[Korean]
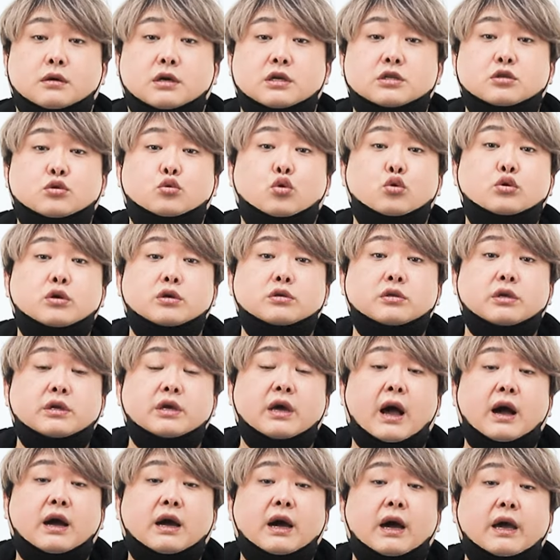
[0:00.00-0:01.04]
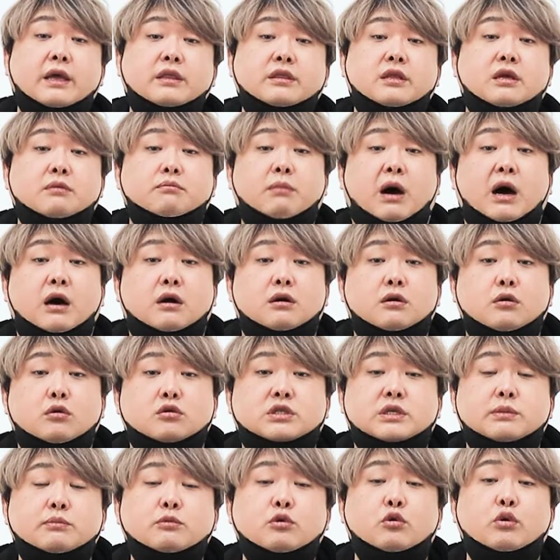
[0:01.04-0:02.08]
그래서 도적들이 하카인들 마을로
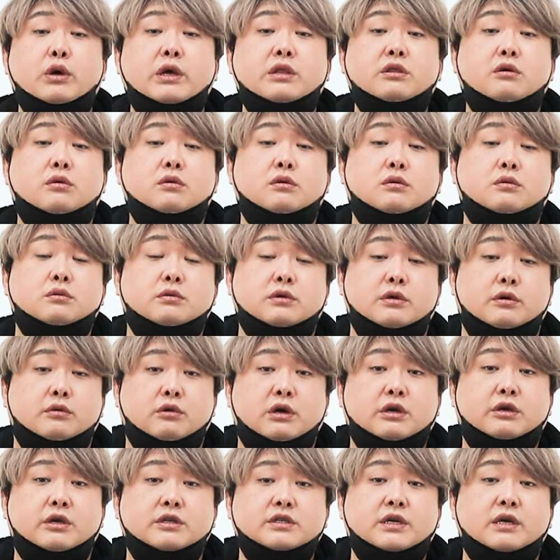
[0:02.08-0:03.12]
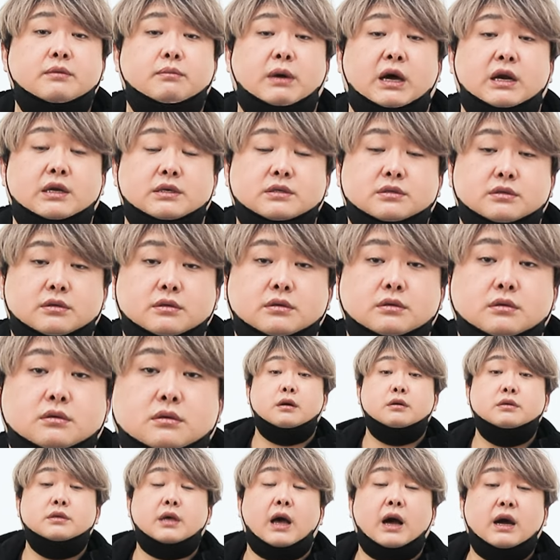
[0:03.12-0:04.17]
침공해 들어온 경우가 굉장히 많았어요.
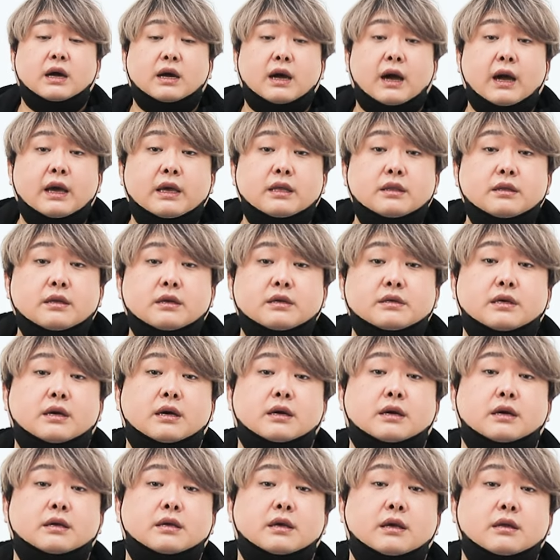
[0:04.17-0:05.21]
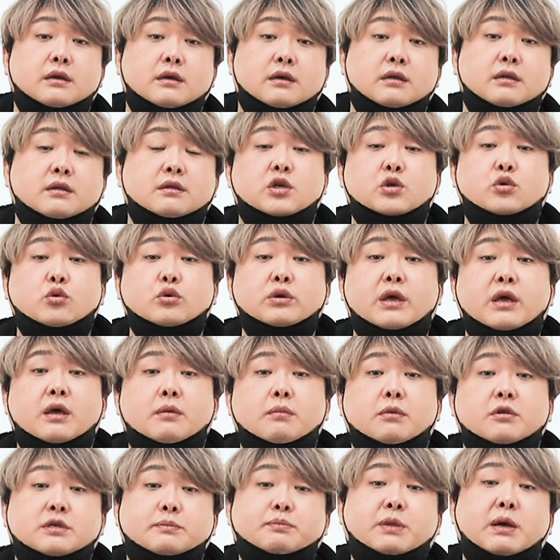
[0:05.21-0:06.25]
그래서 하카인들이 생각하기에는
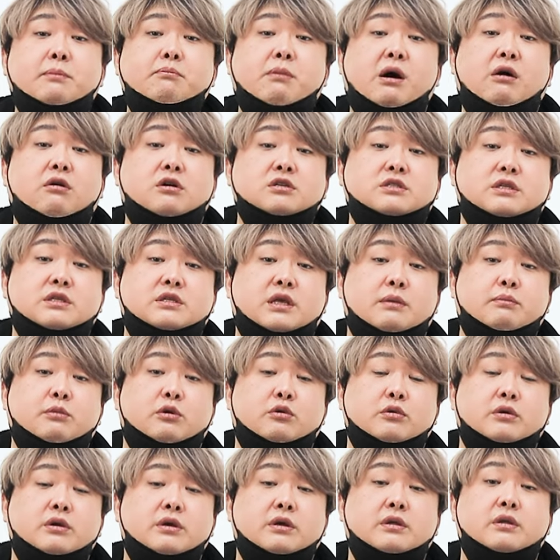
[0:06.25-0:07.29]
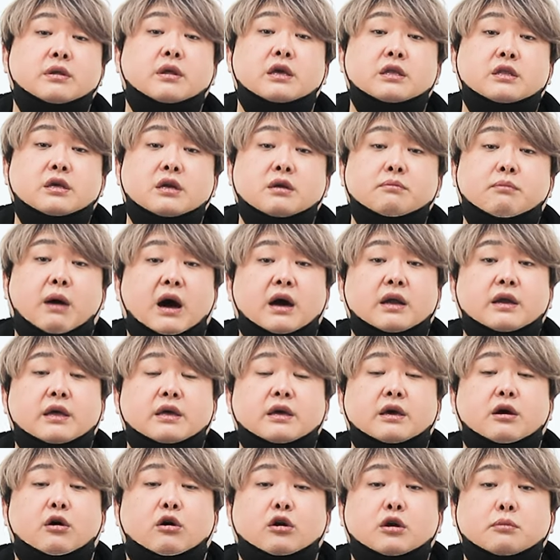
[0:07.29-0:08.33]
기존의 집단 방어 시스템으로는 이들을
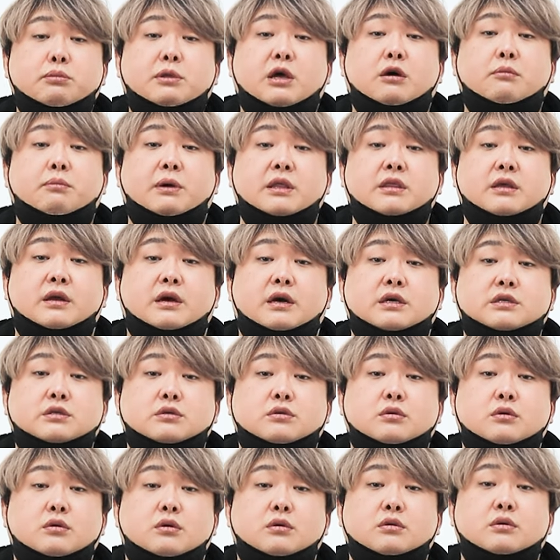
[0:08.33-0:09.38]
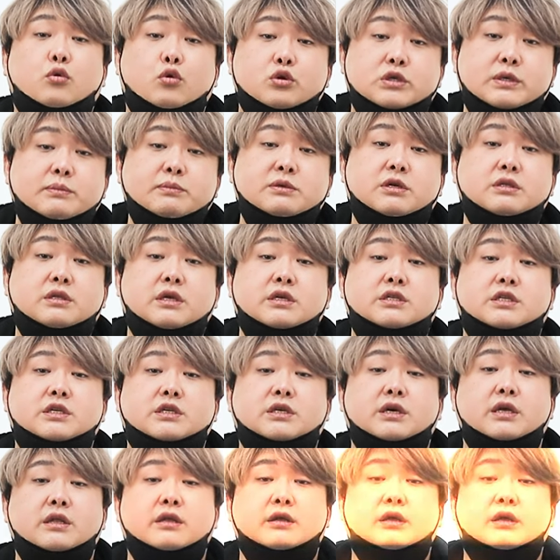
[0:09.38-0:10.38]
막아내기가 어렵다고 판단해가지고 고심 끝에 짓게